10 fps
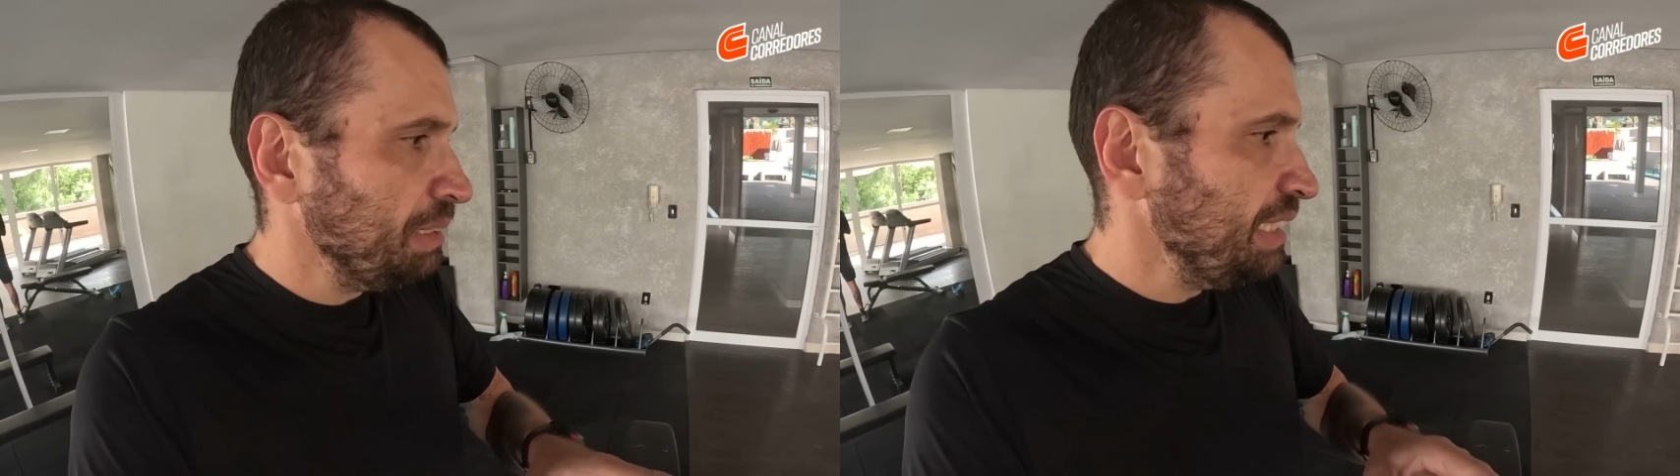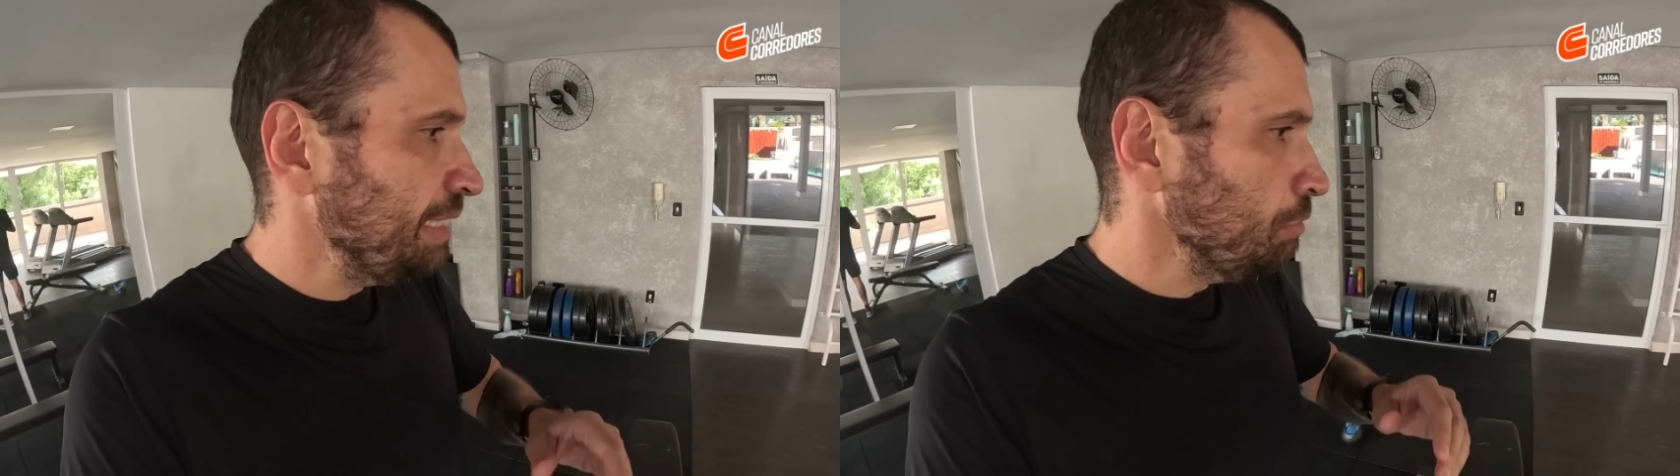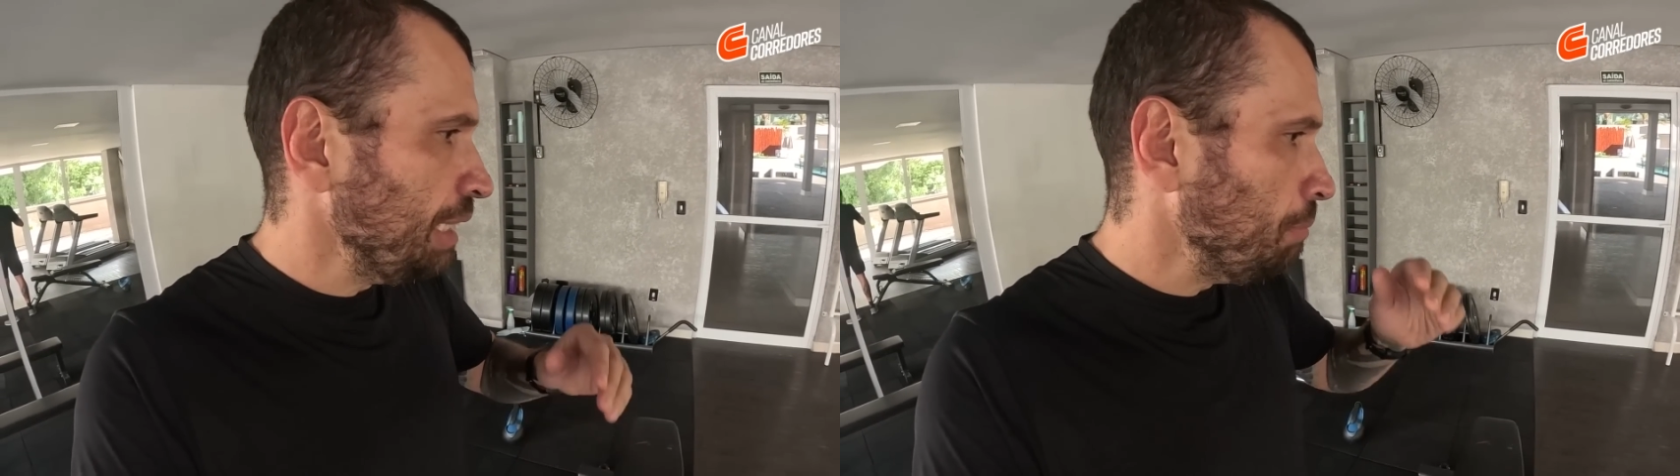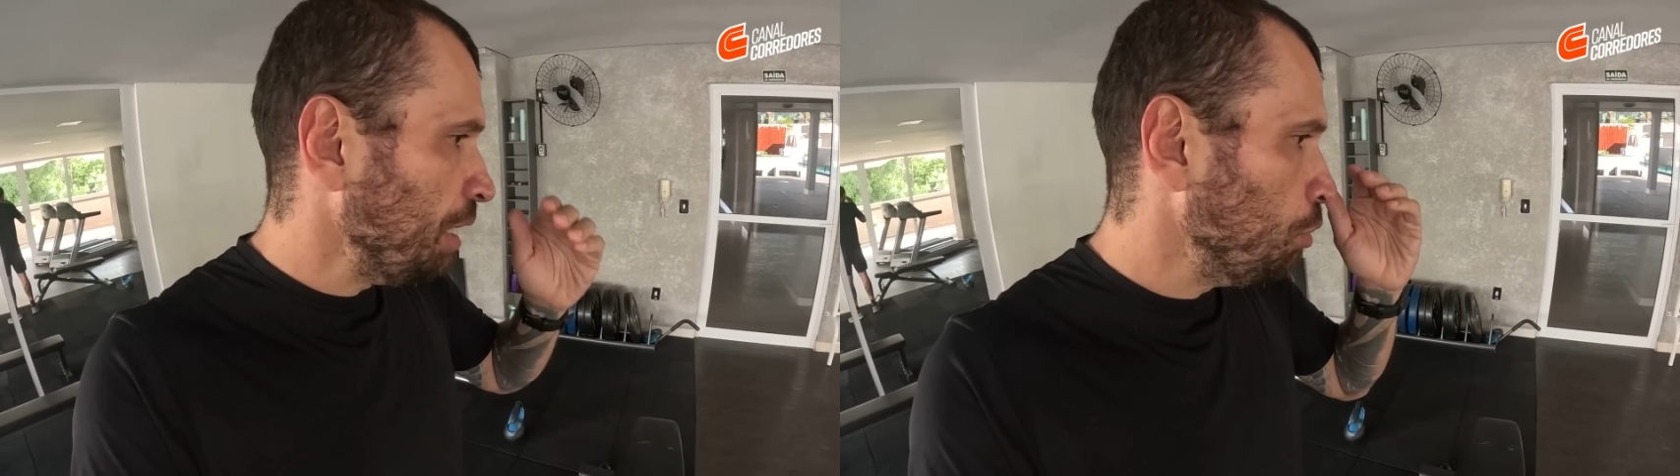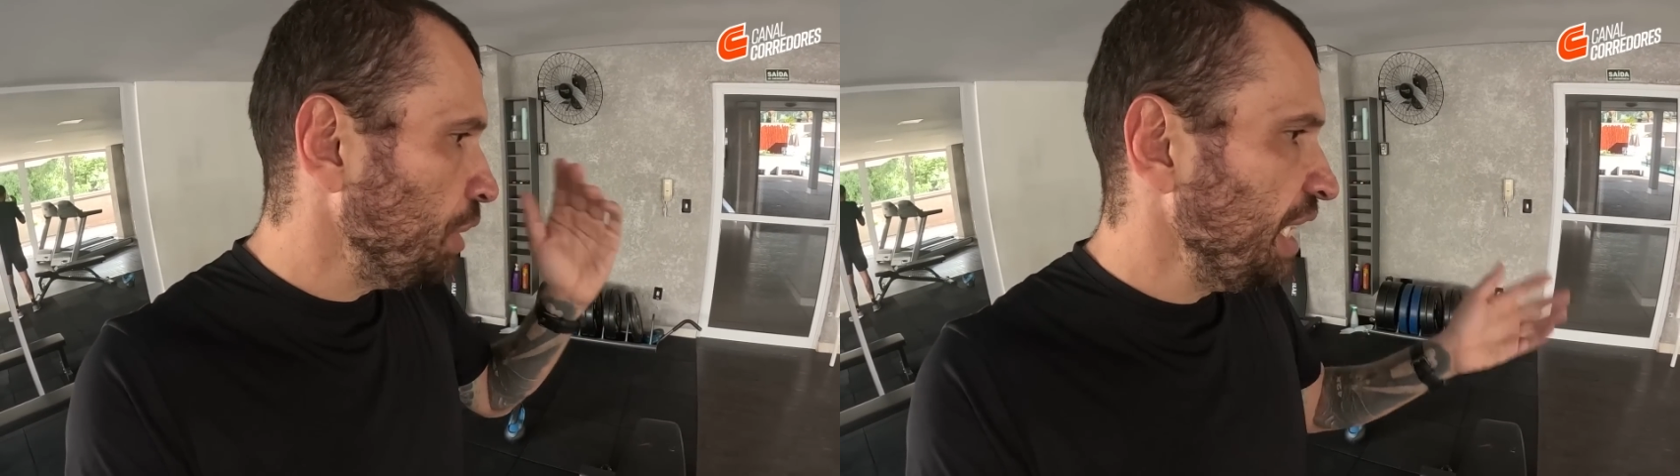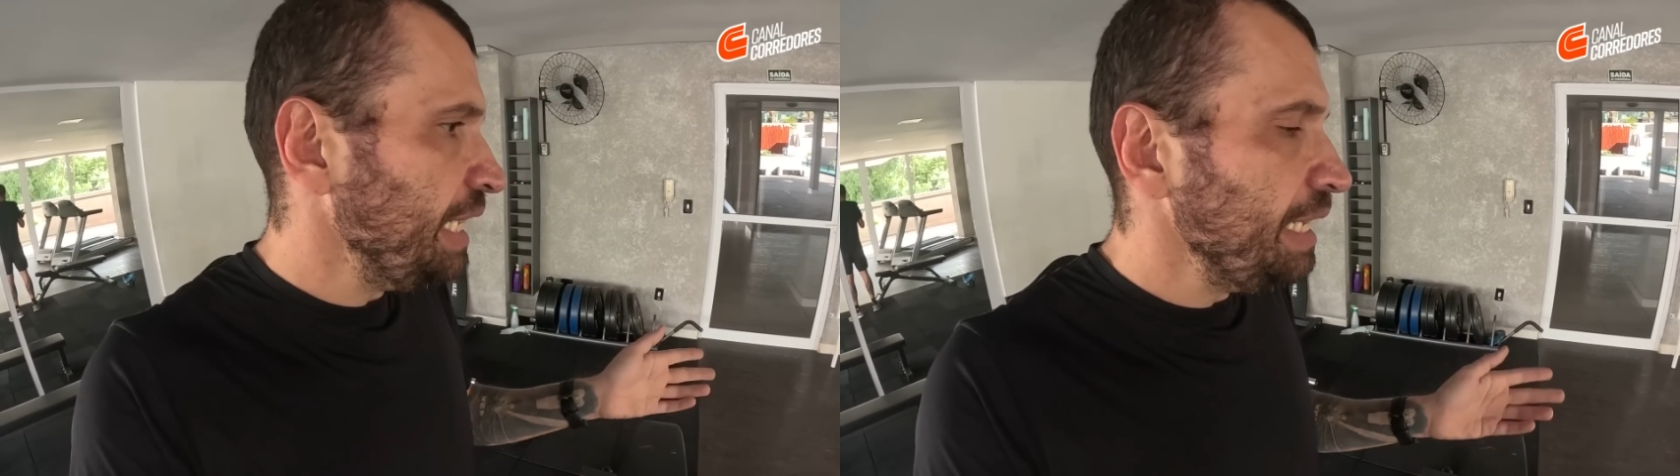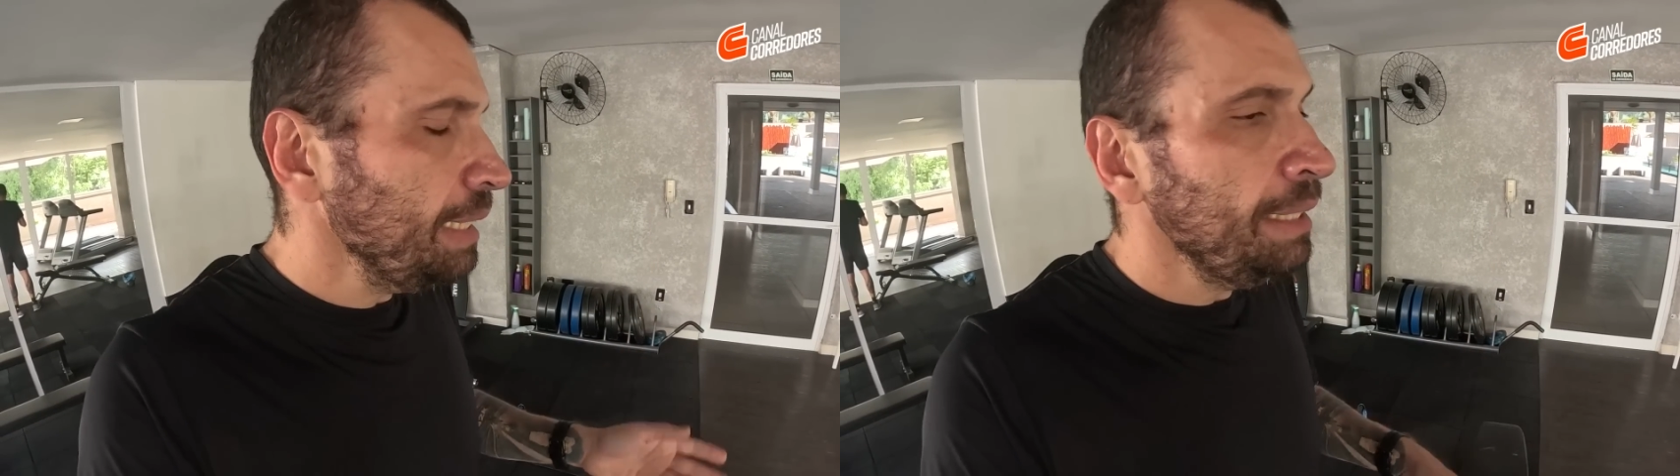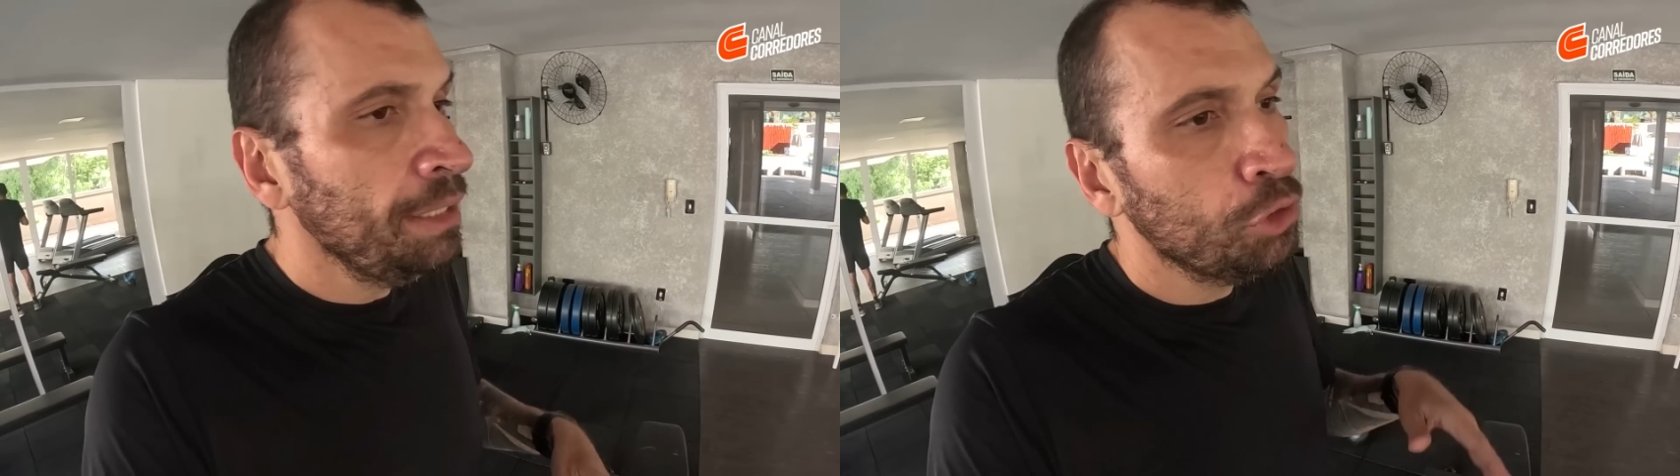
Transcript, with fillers: Mas então tá uma correria,